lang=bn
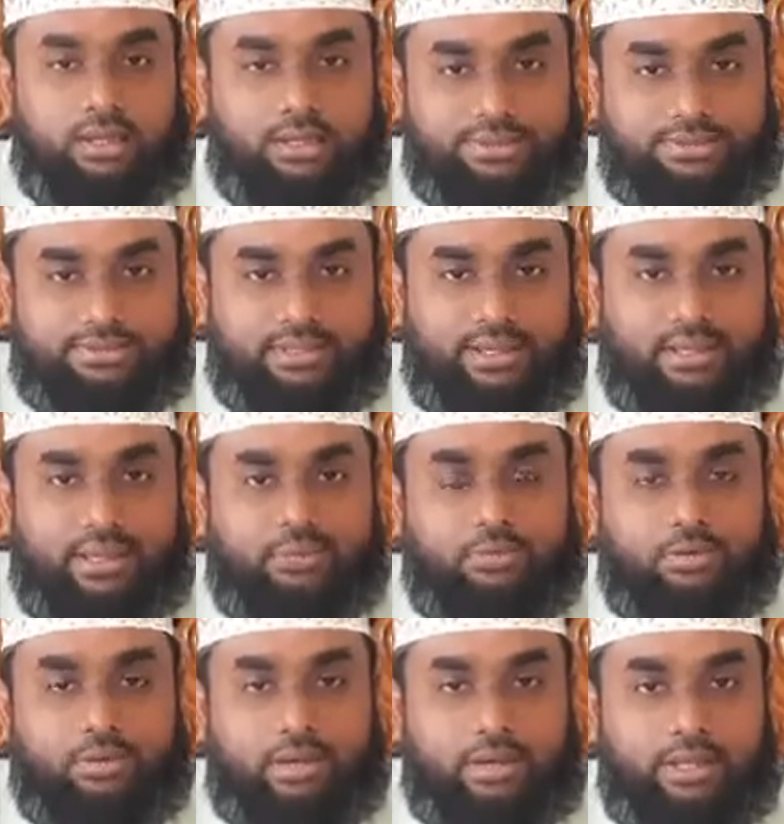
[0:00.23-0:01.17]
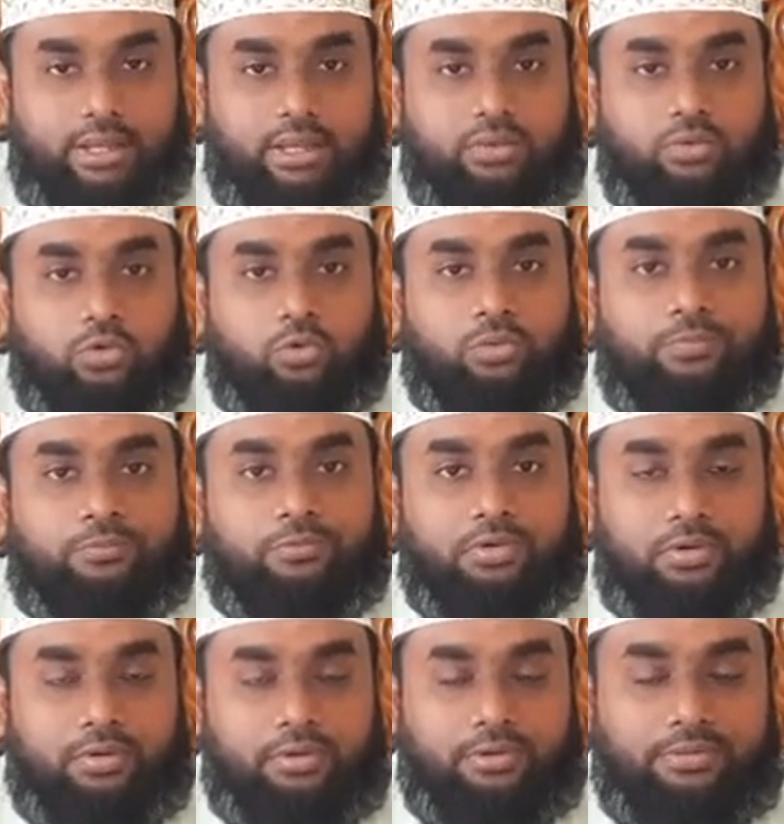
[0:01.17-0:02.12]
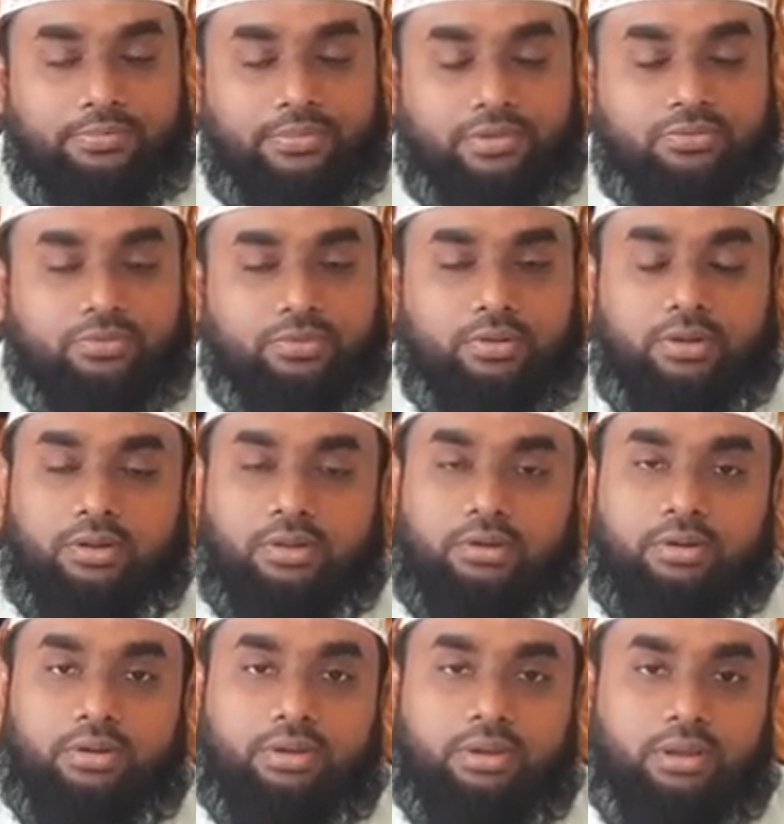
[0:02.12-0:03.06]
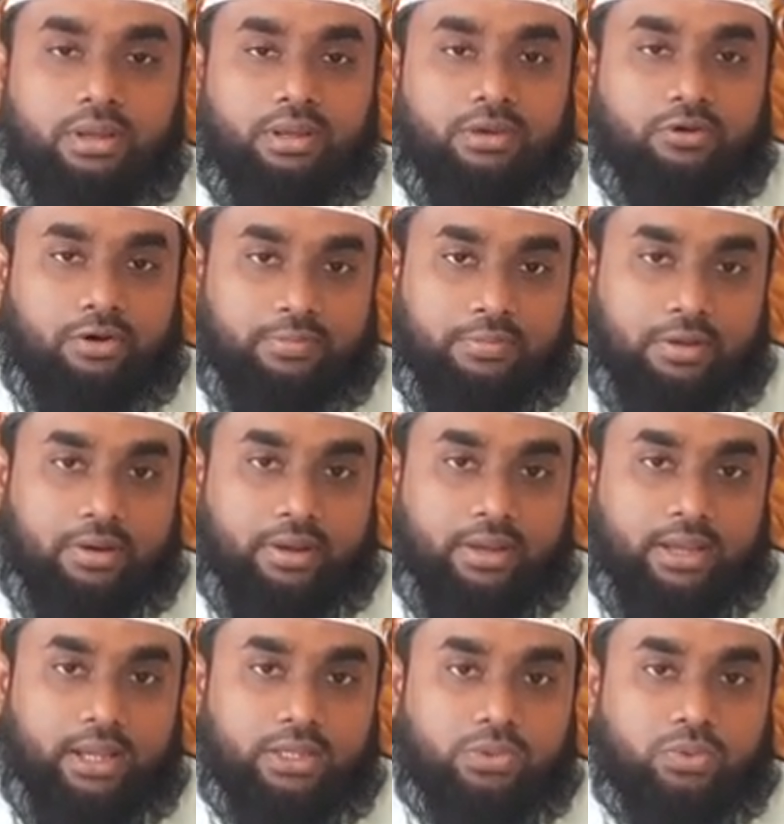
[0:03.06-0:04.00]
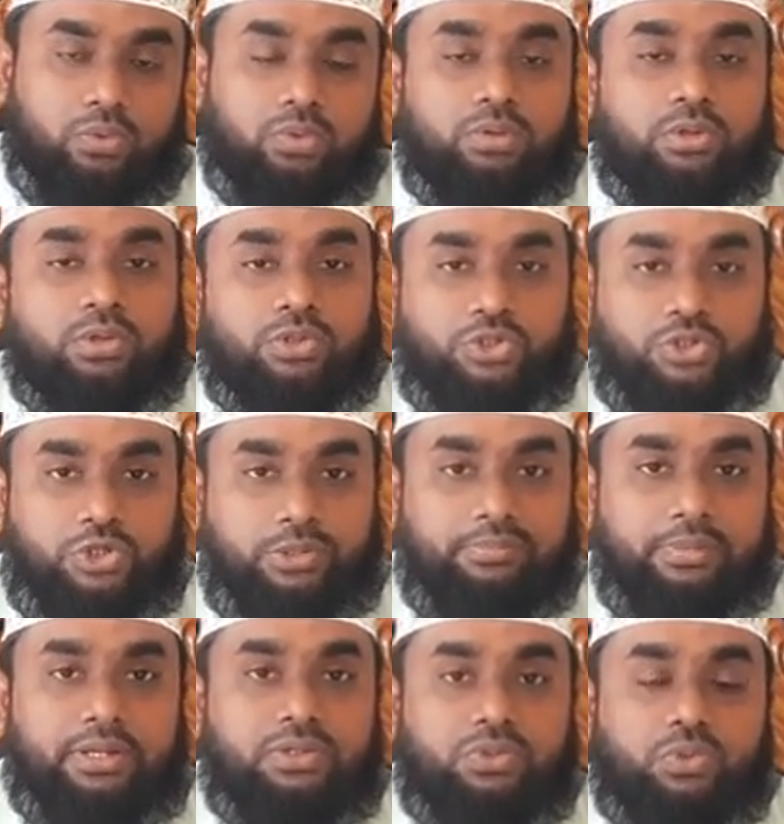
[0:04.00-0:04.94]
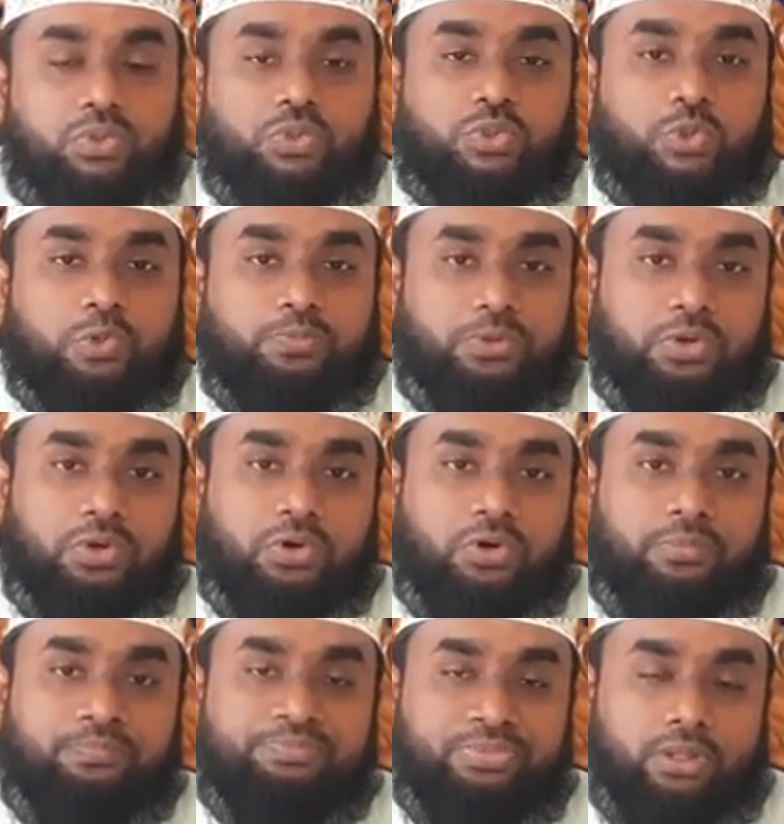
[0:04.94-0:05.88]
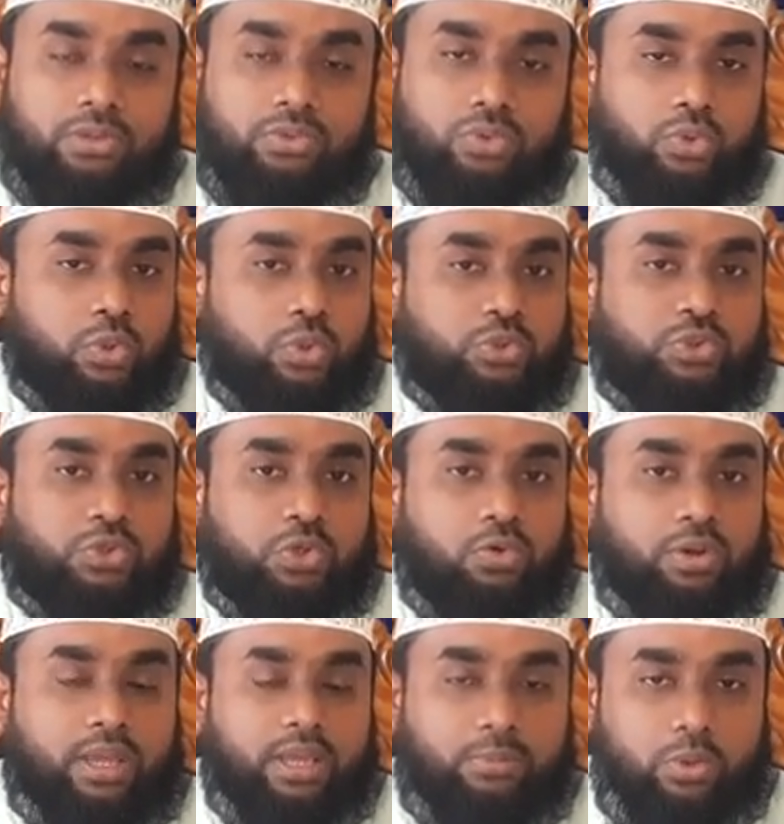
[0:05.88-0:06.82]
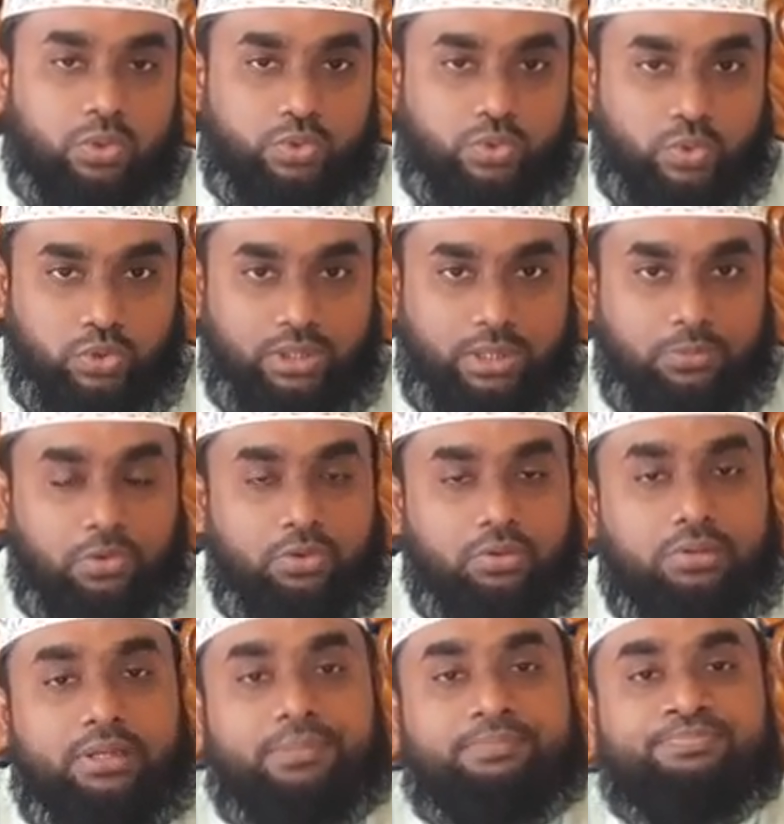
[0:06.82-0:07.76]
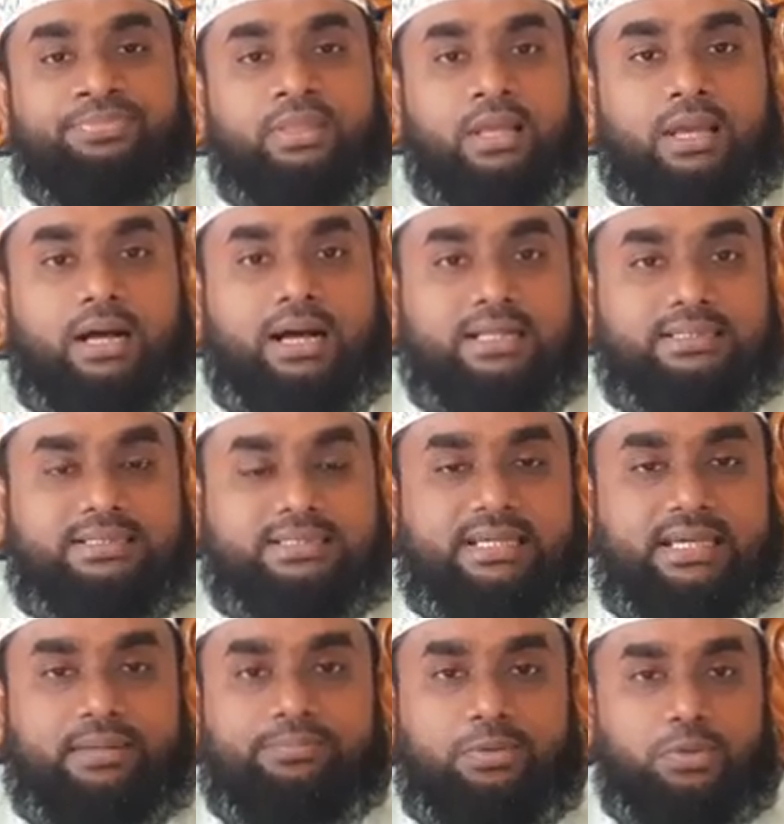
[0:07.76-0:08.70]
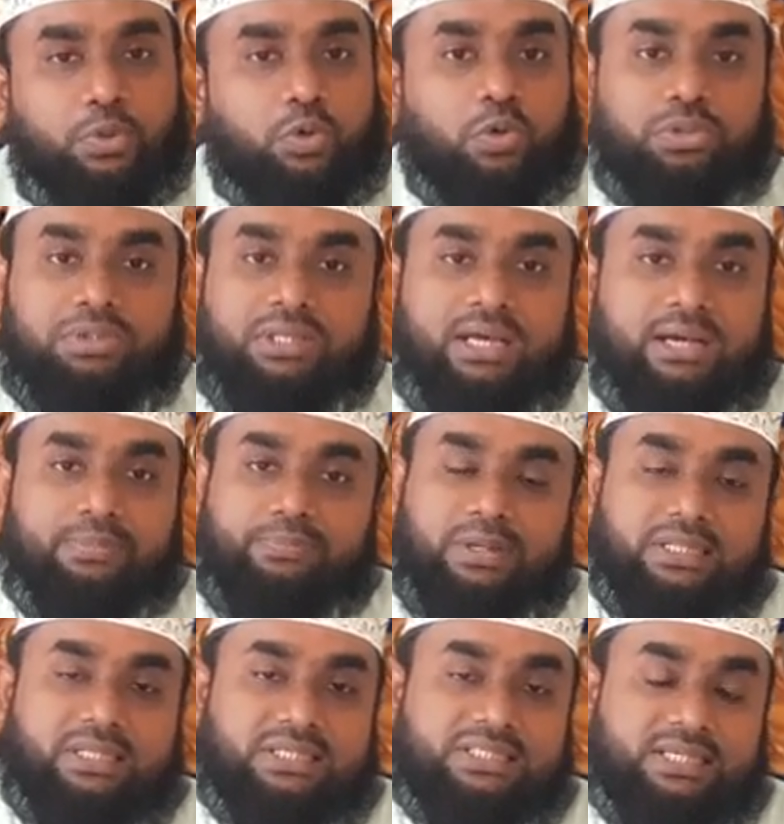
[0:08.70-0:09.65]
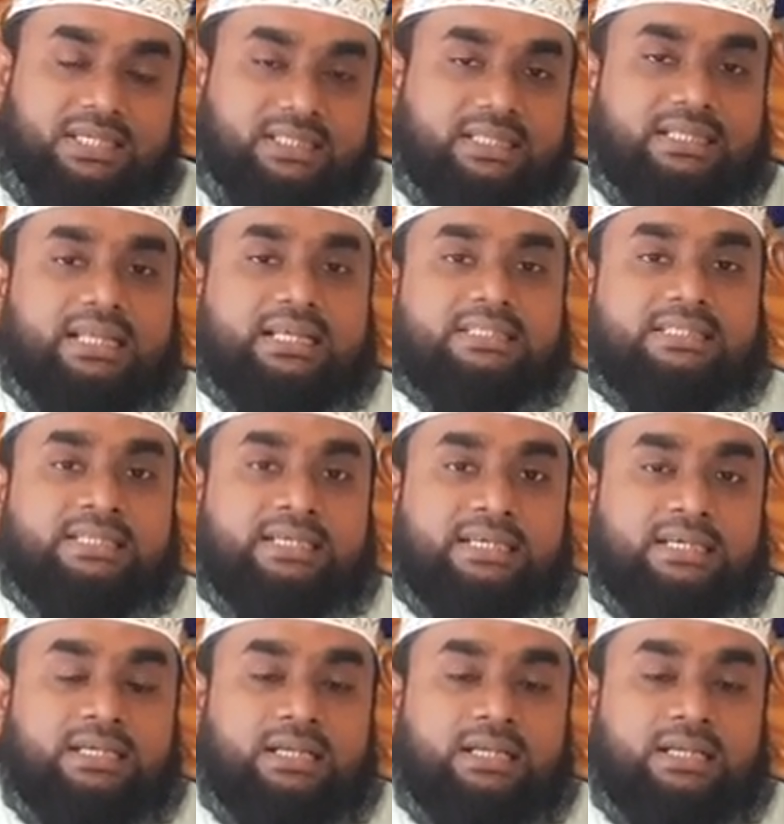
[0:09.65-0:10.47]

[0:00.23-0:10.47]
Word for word: আসসালামু আলাইকুম মরহমাতুল্লাহি অবরাকাত সম্মানিত সুপ্রিয় দর্শক এবং শ্রোতা মণ্ডলী আজকের ভিডিওতে আপনাদের সাথে থাকছে